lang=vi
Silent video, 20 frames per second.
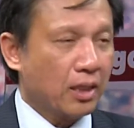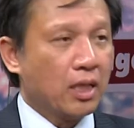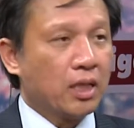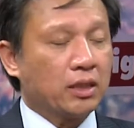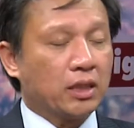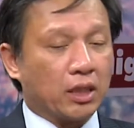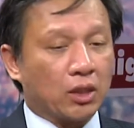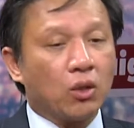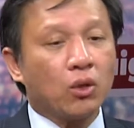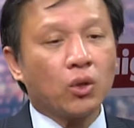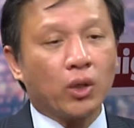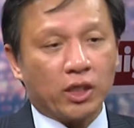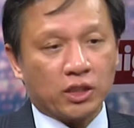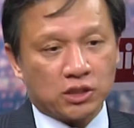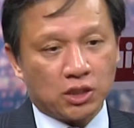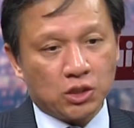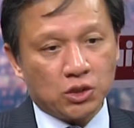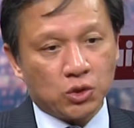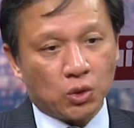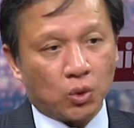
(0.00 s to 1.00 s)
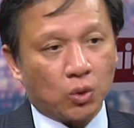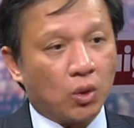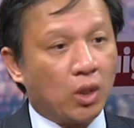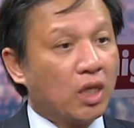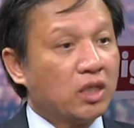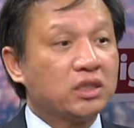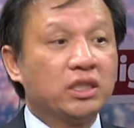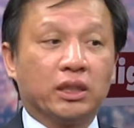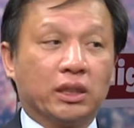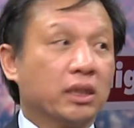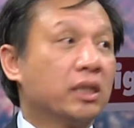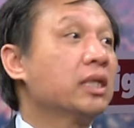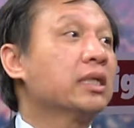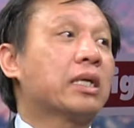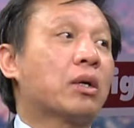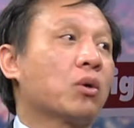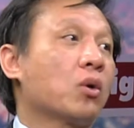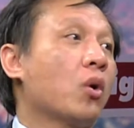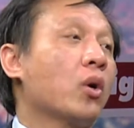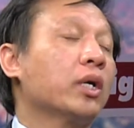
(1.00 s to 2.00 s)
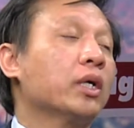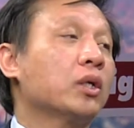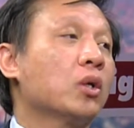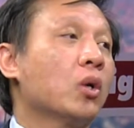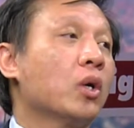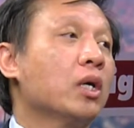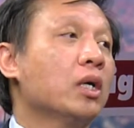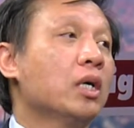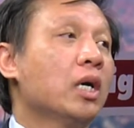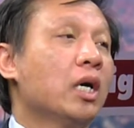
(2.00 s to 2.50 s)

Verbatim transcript: thì đó gọi là dân chủ chỉ khi nào có cái đó